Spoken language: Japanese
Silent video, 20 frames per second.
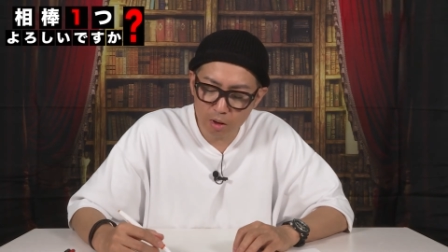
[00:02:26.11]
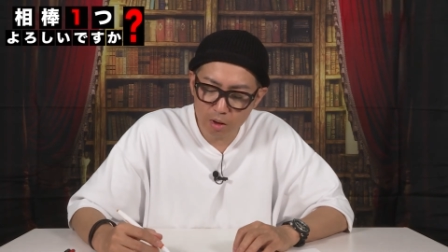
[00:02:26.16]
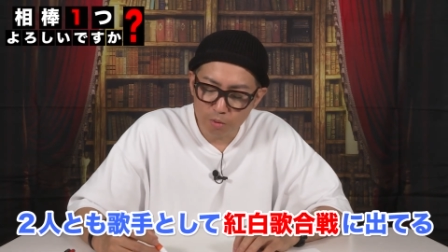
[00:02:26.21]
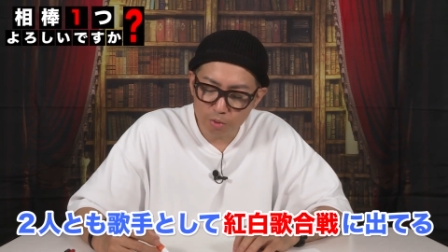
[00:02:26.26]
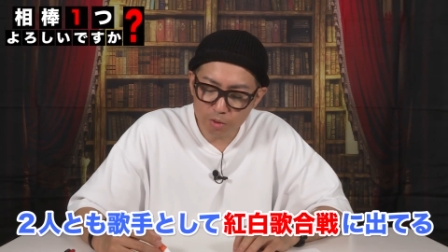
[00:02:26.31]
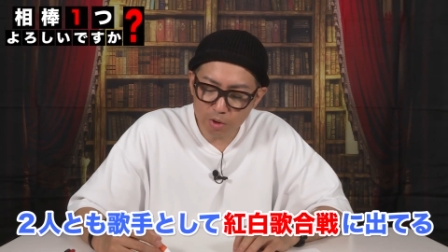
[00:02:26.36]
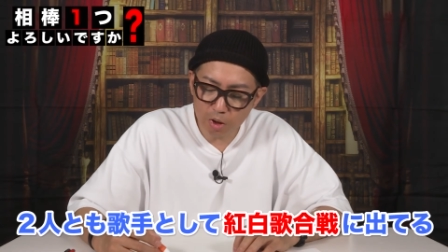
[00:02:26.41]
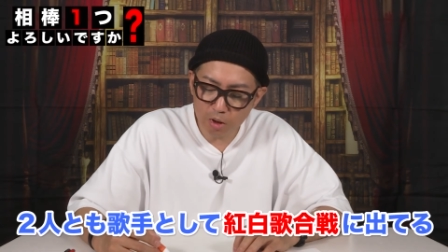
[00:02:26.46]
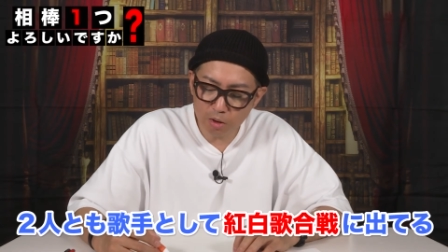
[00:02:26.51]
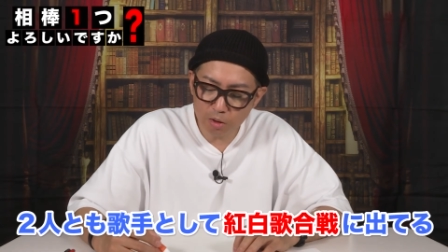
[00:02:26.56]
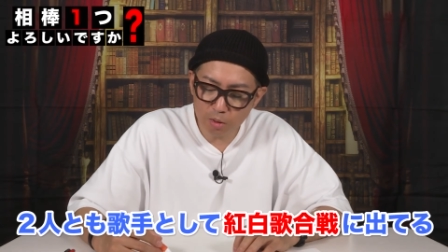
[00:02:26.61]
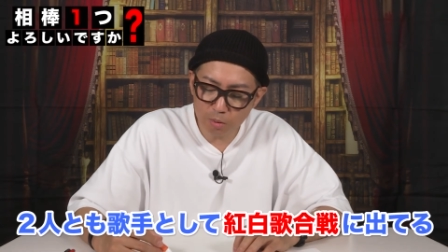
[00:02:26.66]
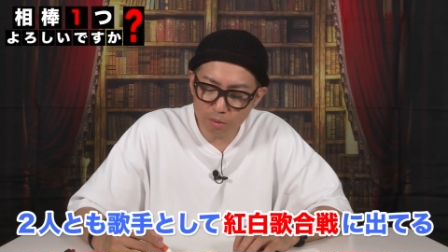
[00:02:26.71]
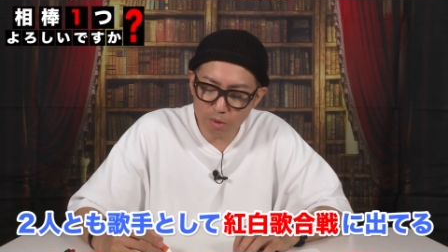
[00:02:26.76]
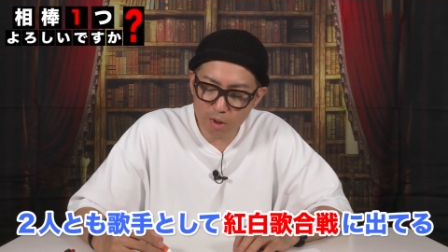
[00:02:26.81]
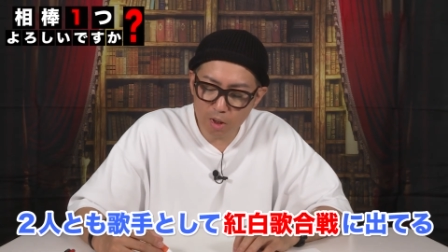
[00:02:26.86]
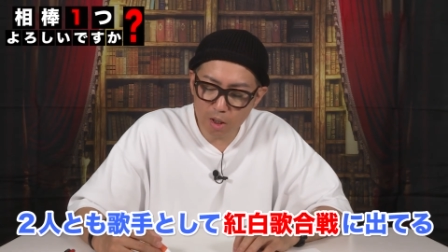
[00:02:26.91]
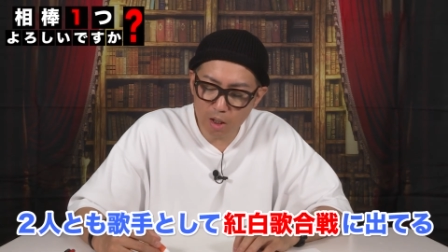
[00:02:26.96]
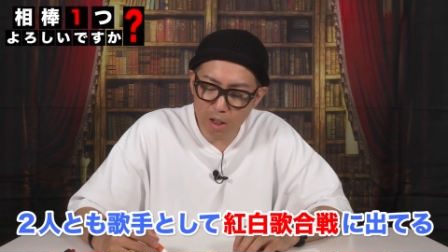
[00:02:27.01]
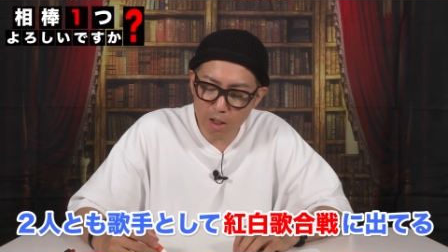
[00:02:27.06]
ふたりと
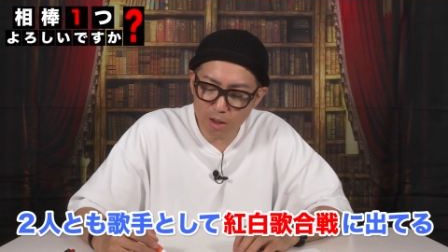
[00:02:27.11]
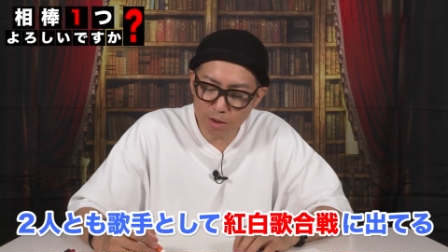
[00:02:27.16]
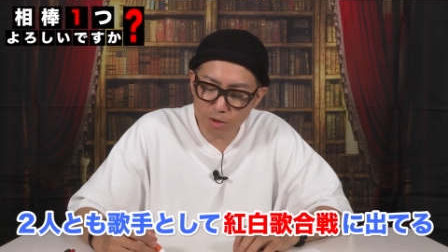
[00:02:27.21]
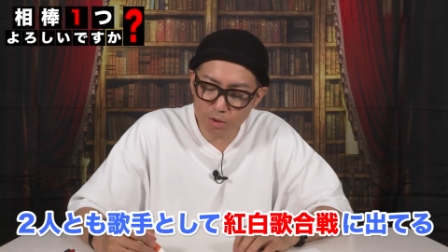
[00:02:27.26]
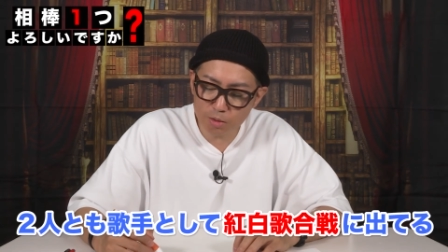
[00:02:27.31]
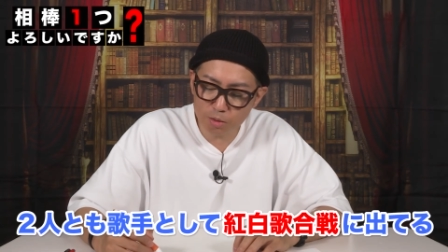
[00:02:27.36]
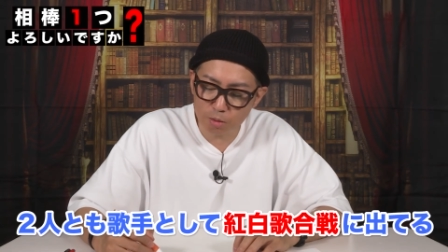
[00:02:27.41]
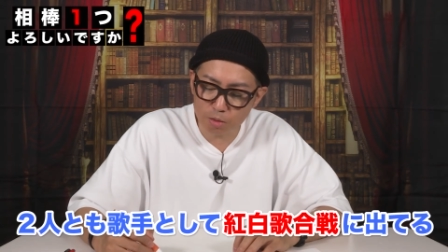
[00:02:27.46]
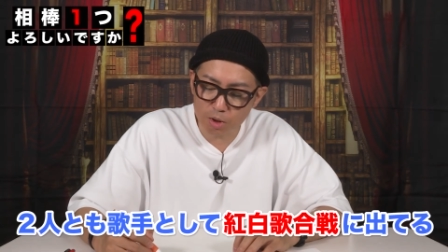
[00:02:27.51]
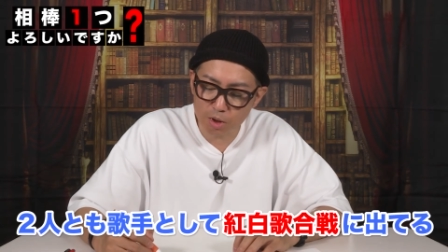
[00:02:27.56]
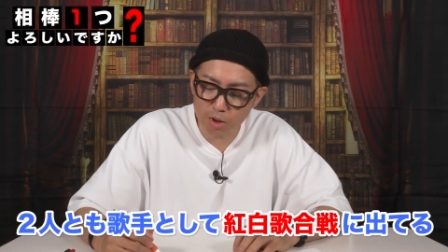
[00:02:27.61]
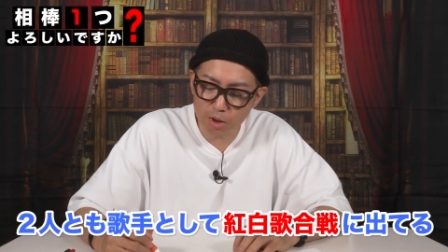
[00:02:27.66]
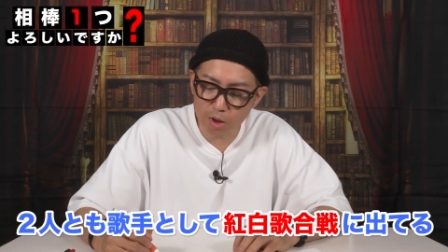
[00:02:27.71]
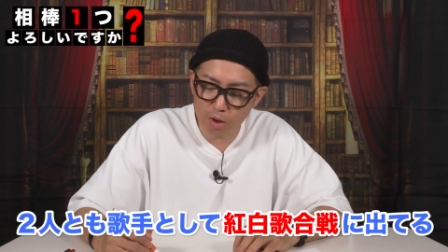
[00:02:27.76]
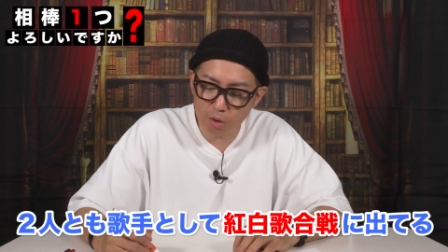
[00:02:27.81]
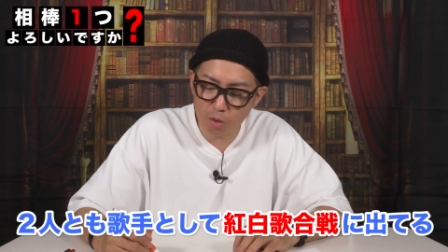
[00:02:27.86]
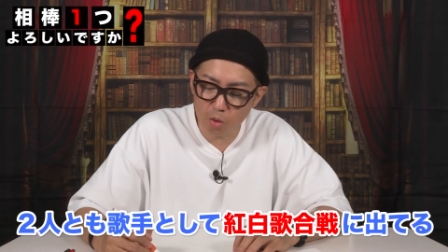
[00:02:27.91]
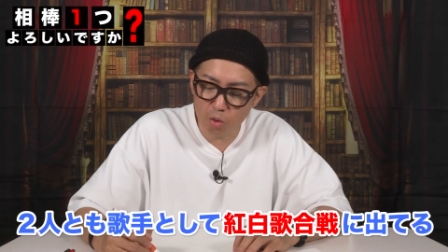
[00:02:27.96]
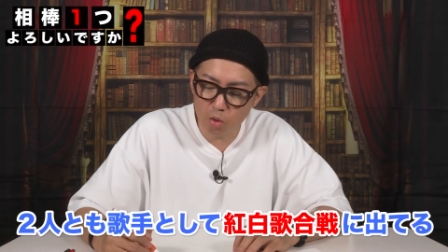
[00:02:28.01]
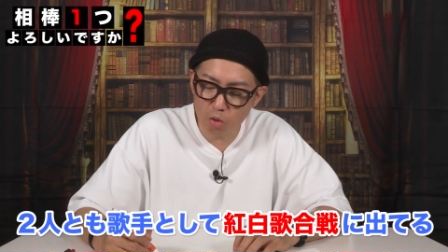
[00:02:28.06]
も歌手として「
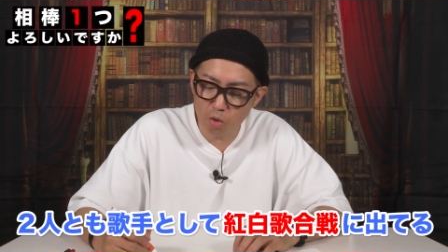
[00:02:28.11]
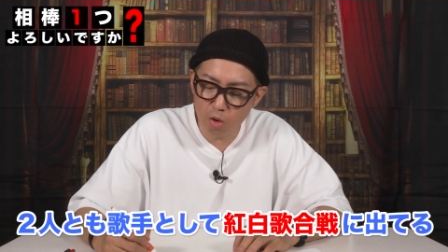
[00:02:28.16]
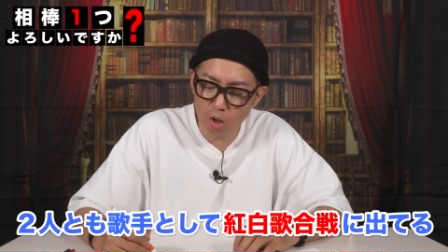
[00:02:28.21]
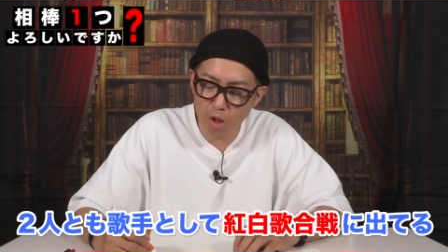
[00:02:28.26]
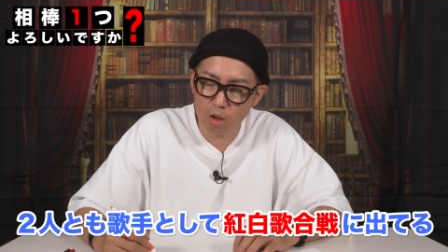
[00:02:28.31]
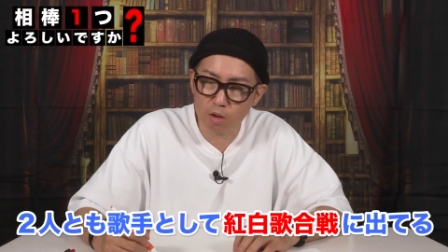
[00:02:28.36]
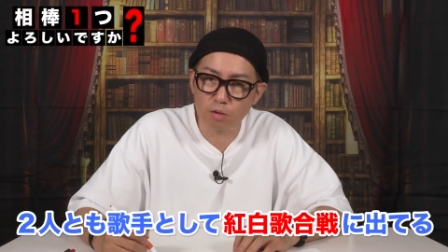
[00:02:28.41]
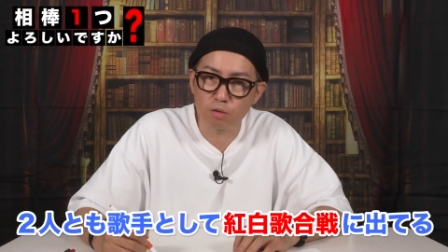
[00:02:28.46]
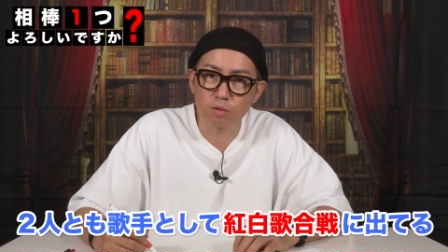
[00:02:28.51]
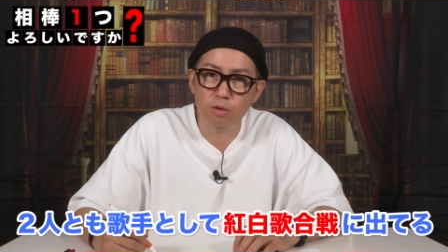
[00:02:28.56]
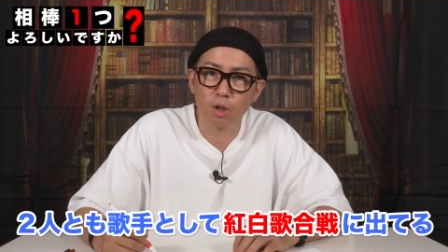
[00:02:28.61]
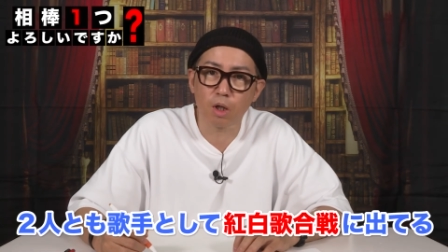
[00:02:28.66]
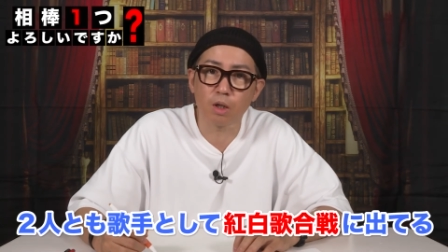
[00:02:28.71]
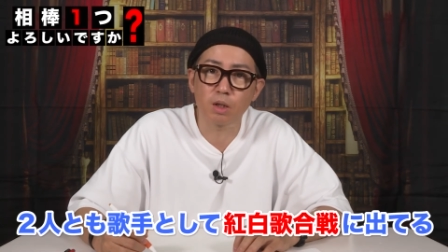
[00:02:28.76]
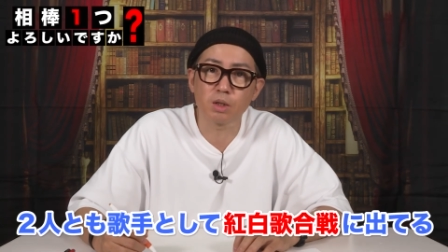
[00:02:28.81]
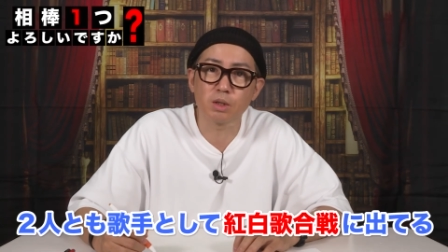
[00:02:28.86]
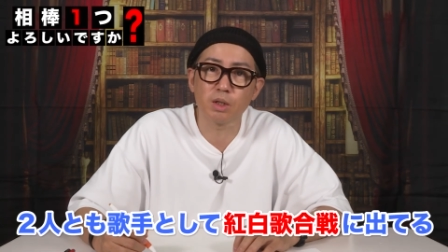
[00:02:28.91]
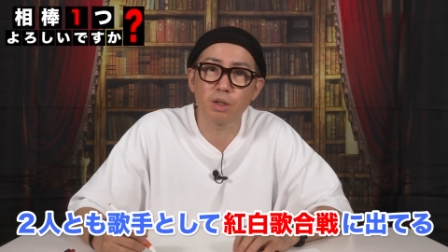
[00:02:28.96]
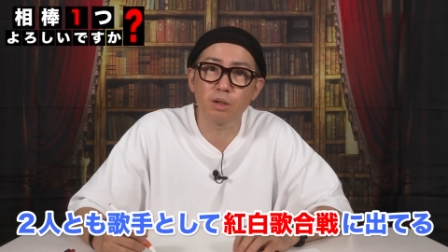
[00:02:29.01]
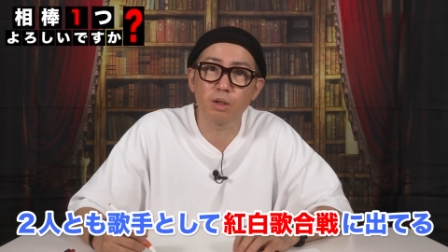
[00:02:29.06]
紅白歌
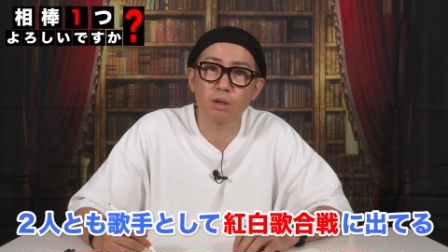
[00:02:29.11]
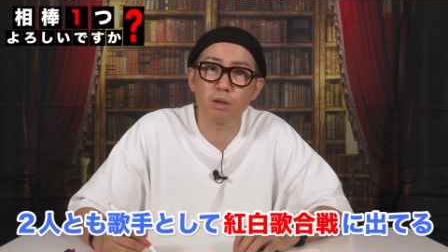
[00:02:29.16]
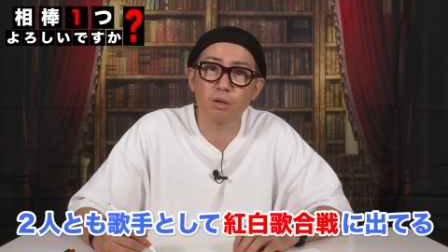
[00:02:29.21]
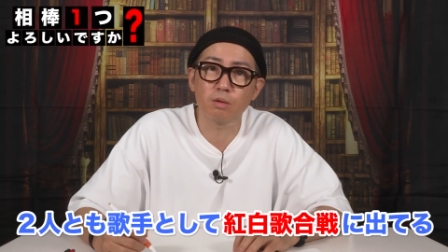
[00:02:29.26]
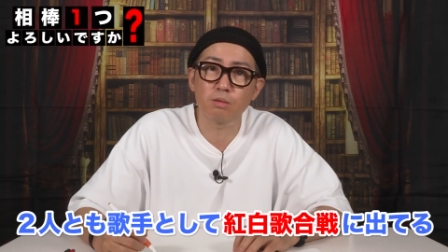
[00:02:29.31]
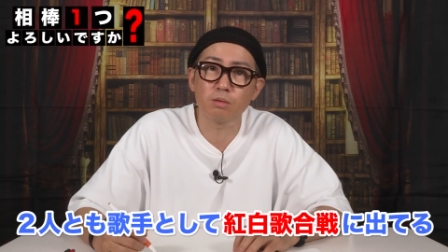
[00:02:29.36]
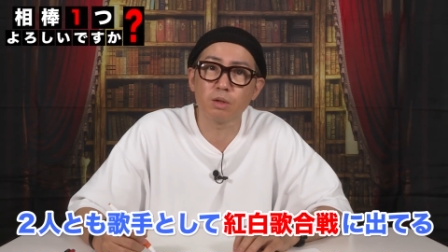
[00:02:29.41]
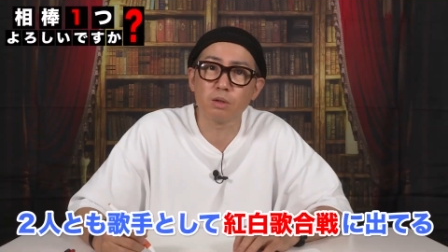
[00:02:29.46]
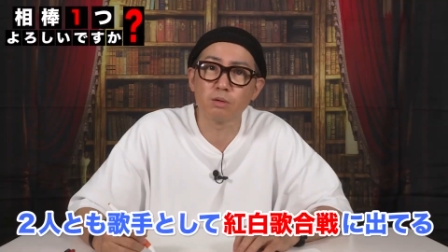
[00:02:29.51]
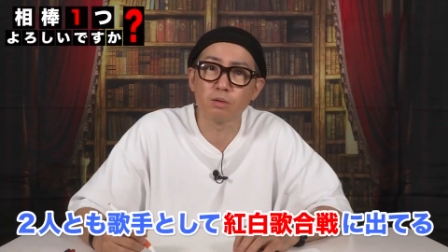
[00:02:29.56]
合戦」出てるんで